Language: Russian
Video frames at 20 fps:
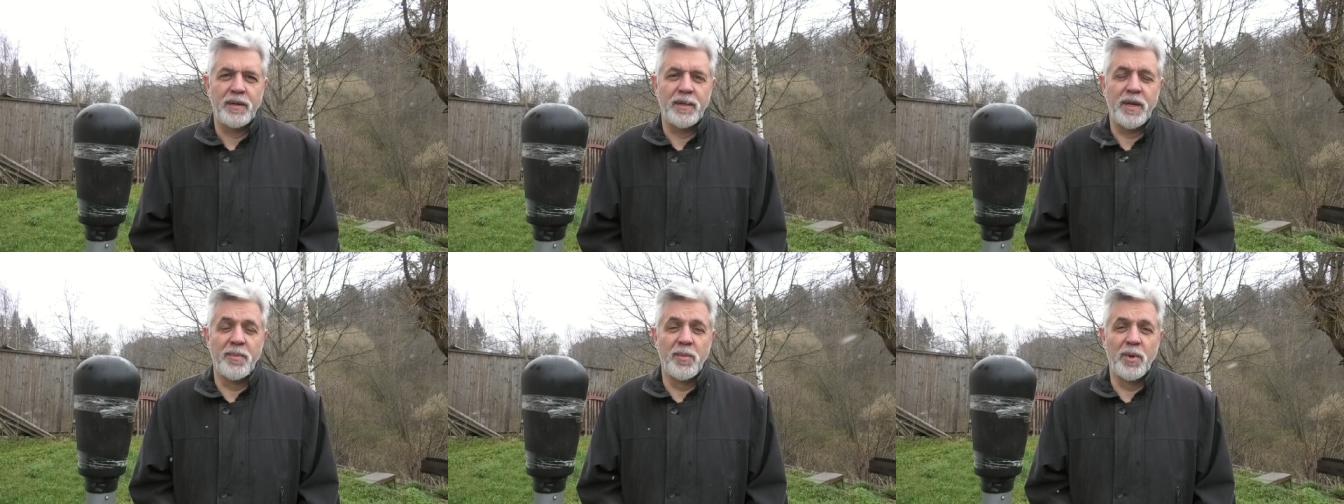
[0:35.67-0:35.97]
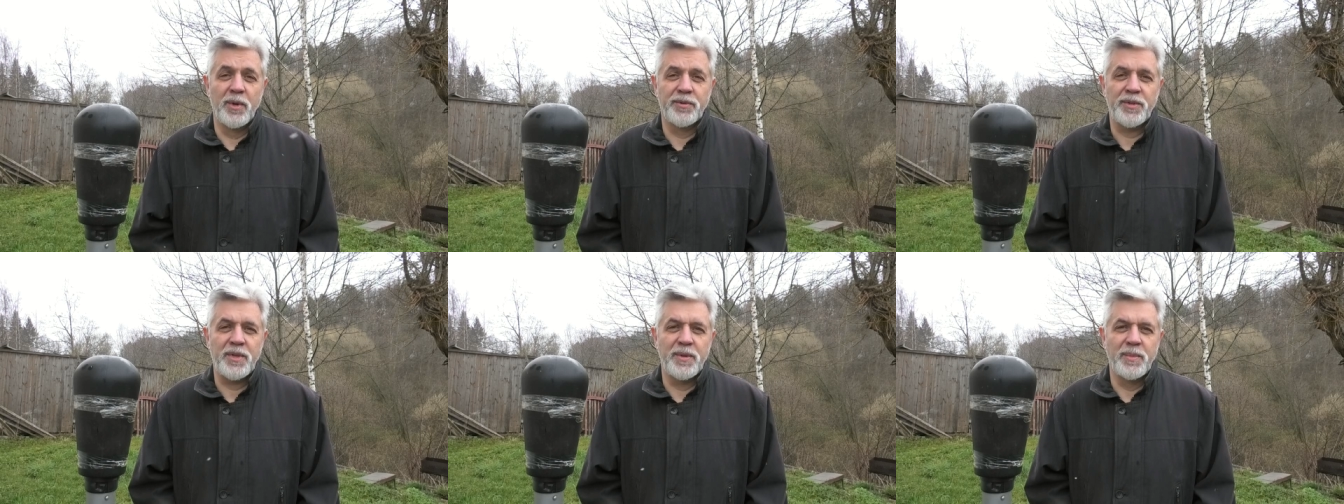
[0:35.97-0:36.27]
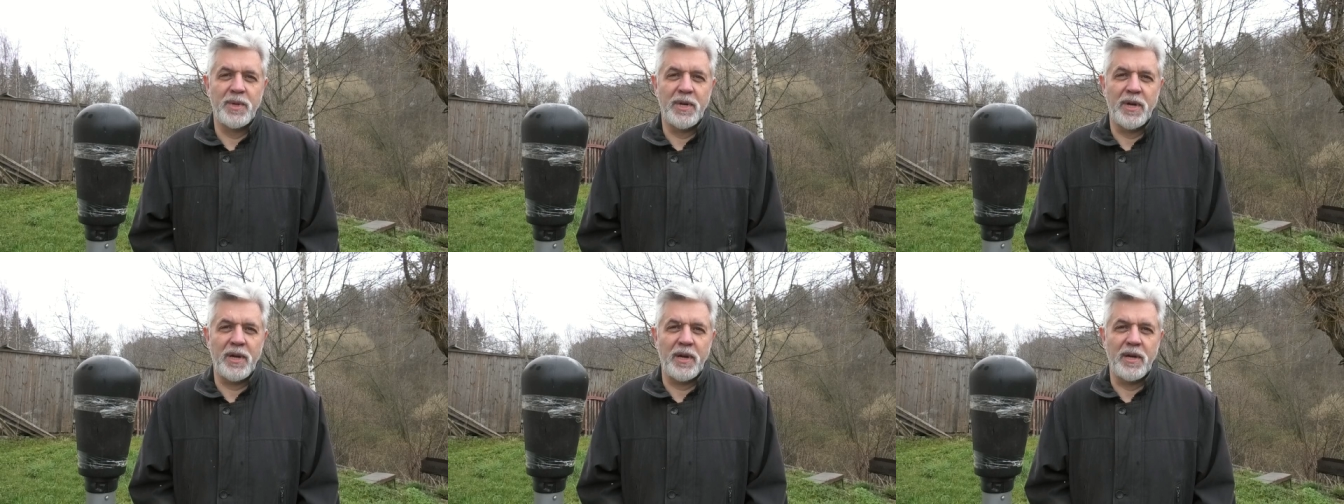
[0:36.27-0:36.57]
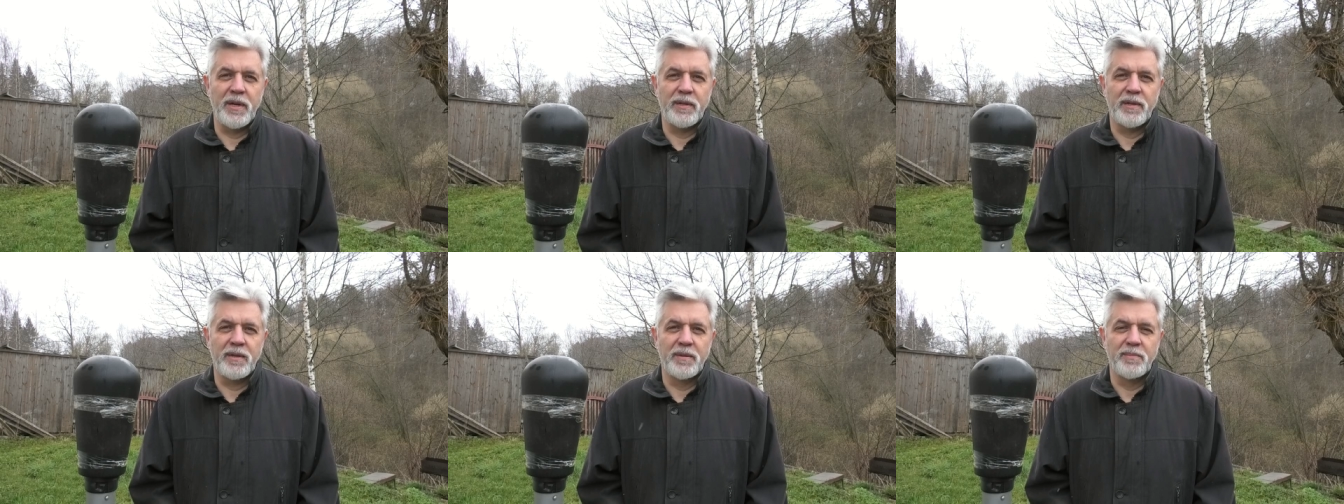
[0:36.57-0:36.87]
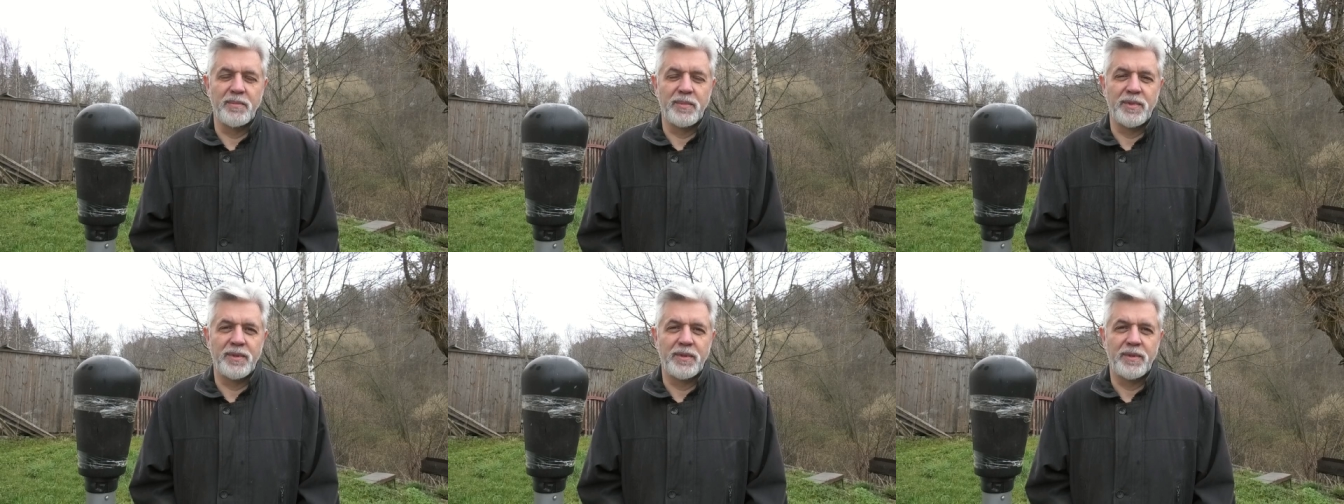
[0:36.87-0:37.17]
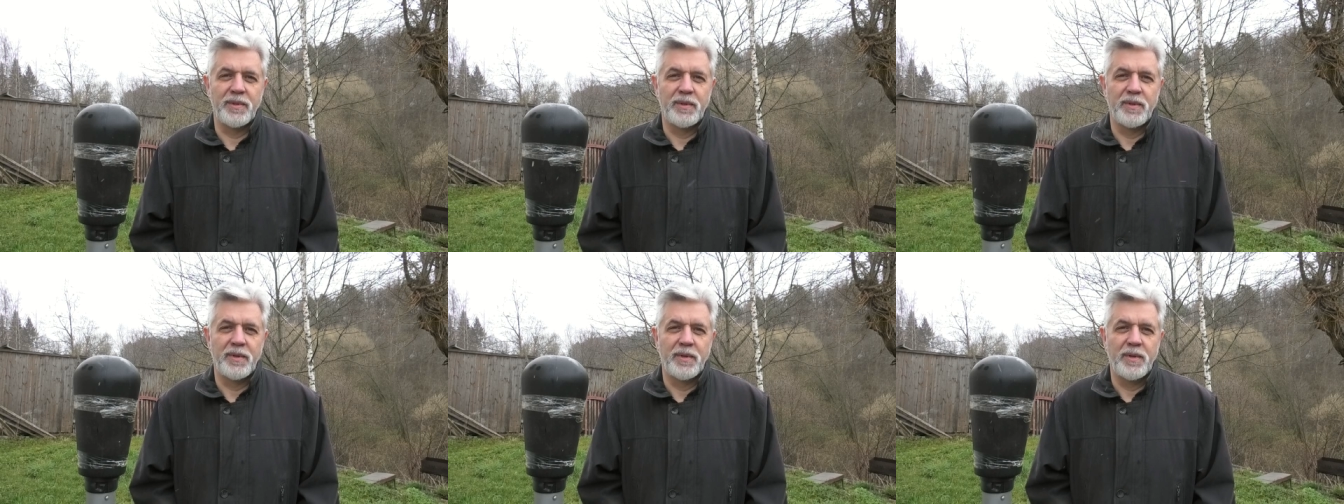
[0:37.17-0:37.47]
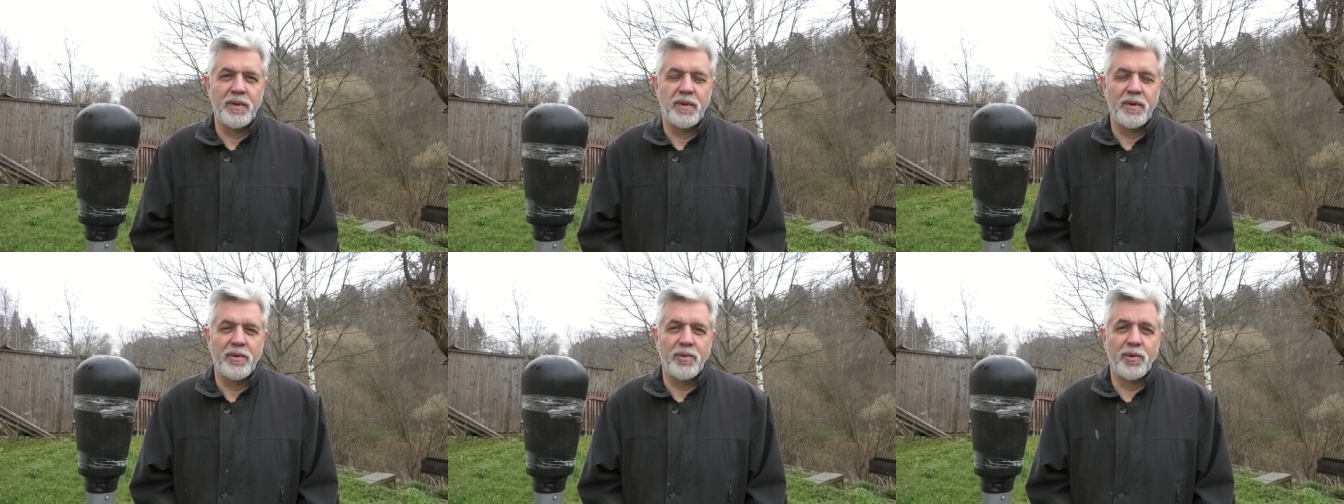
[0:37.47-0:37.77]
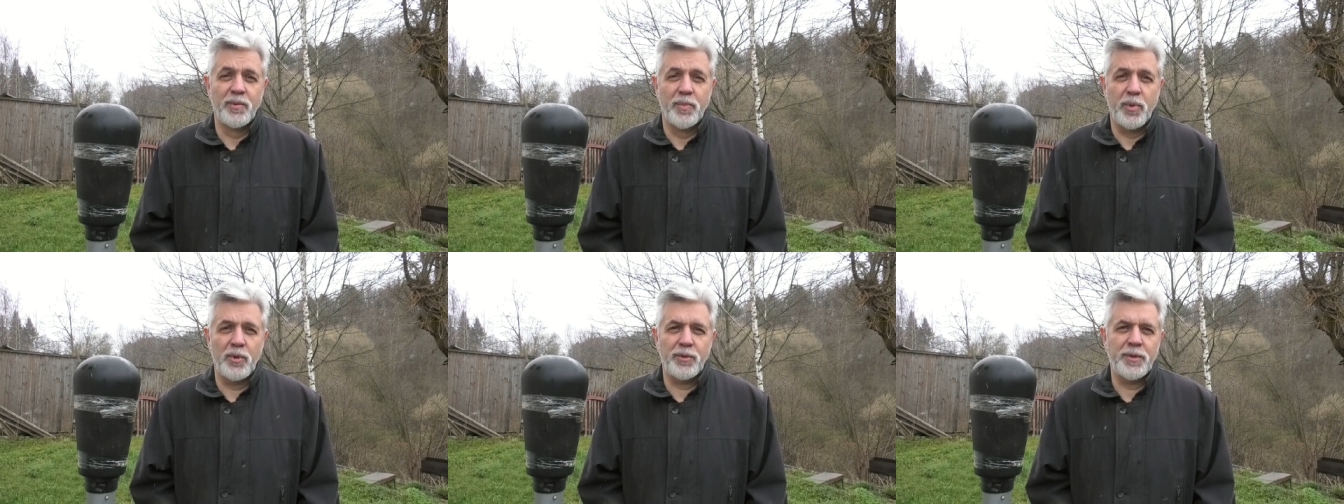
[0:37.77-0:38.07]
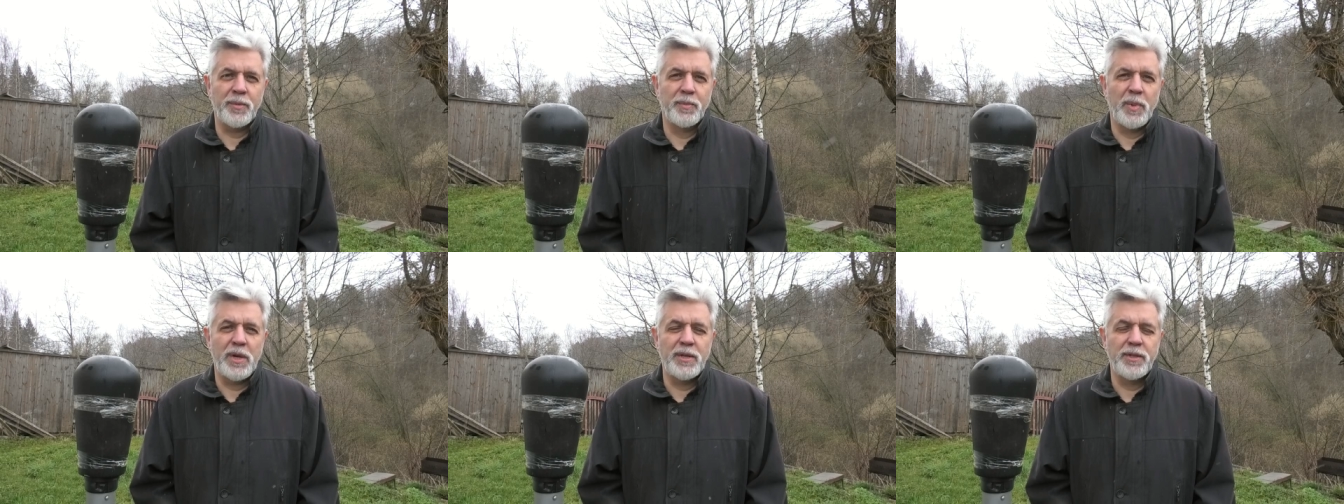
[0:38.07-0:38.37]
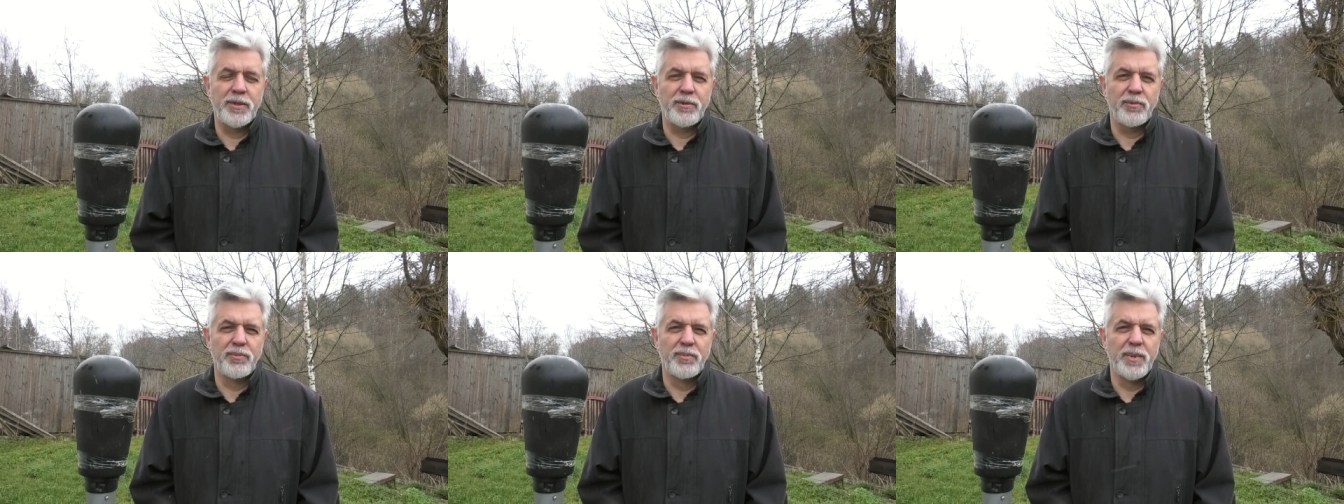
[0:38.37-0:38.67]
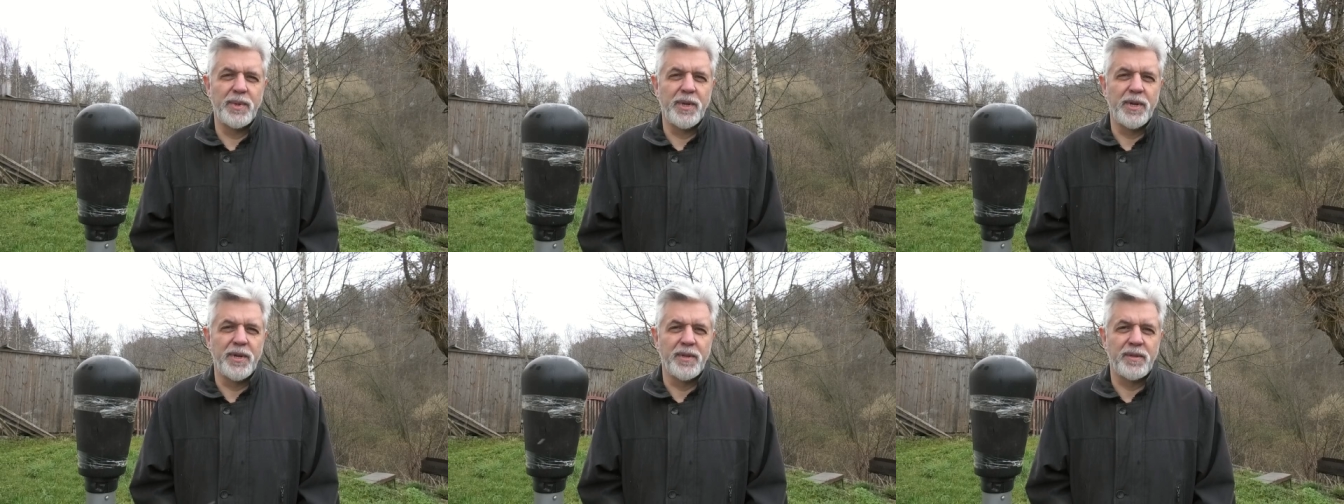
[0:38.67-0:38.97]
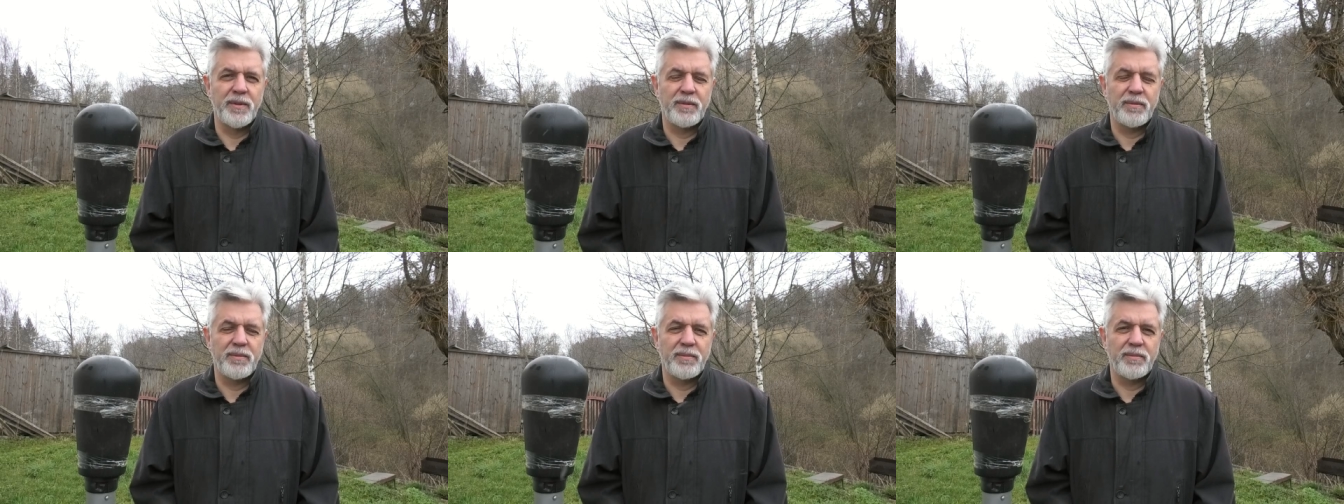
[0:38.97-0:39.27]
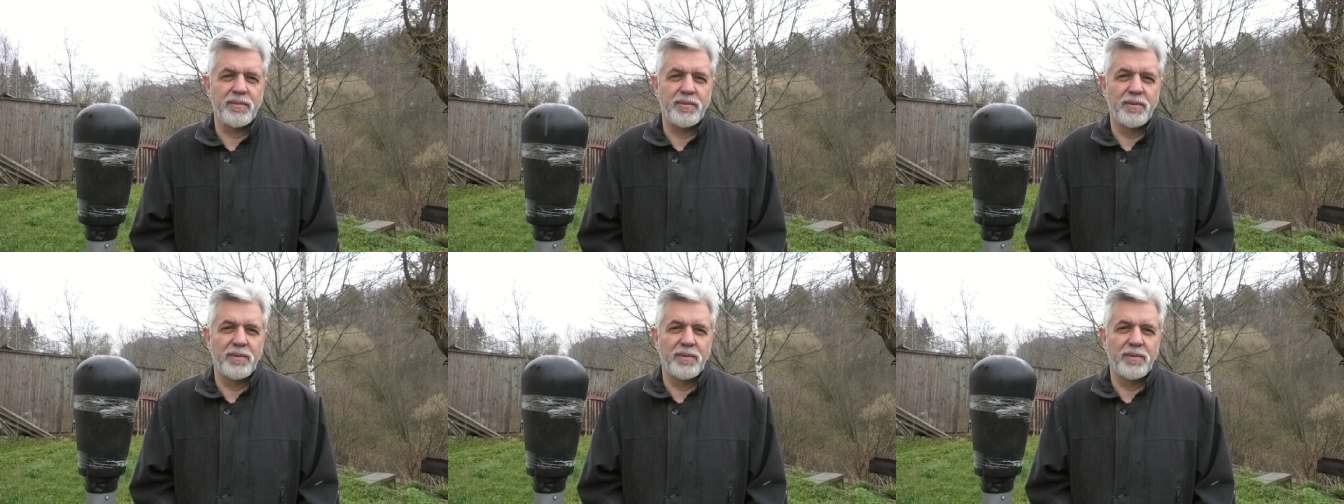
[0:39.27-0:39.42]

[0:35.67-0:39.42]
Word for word: кремлевским карликом, он просто боится умереть.